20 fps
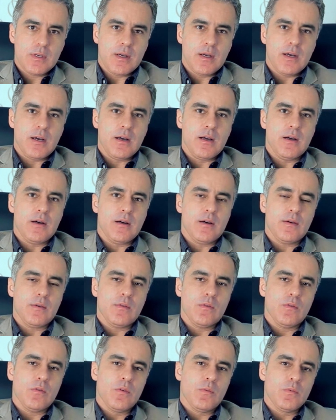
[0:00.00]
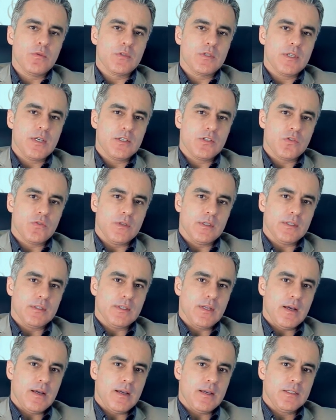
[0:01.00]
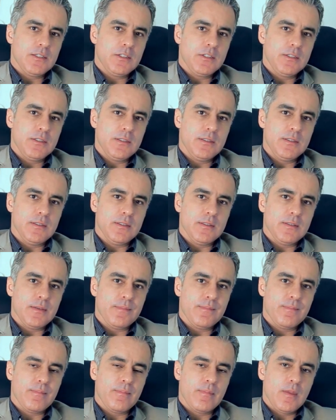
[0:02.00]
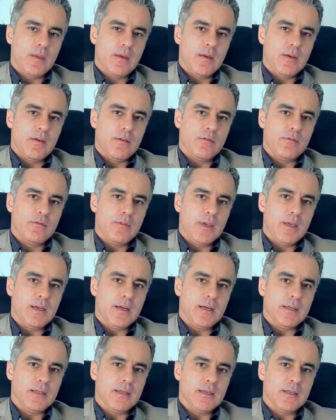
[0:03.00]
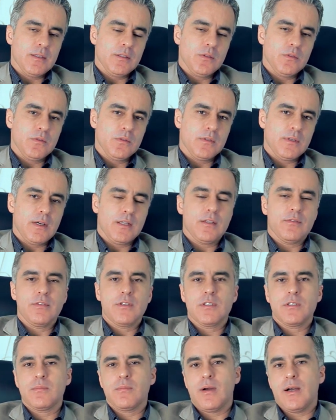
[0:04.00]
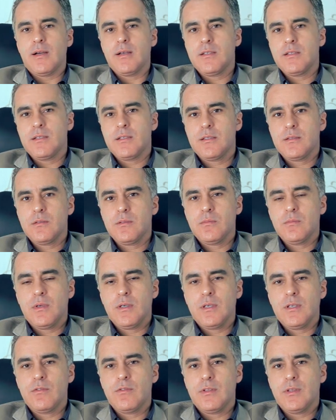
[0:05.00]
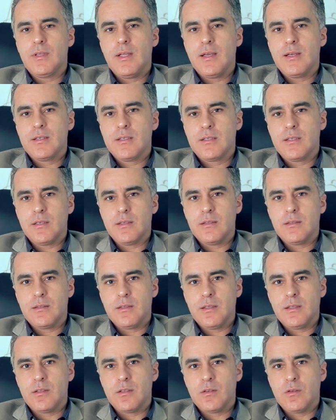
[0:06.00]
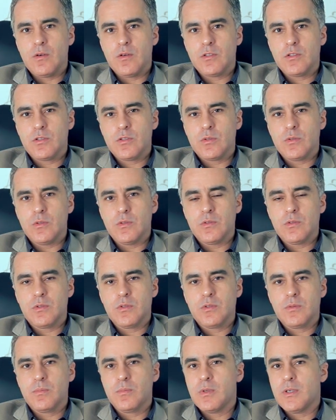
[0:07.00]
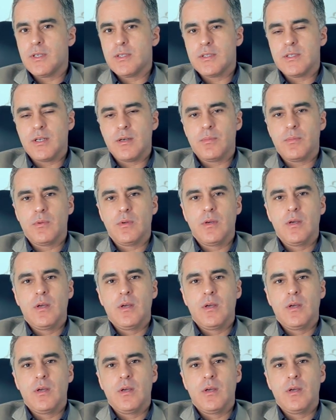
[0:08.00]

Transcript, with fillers: a homossexualidade vem ganhando cada vez mais uma evidência entre nós todos. Por exemplo,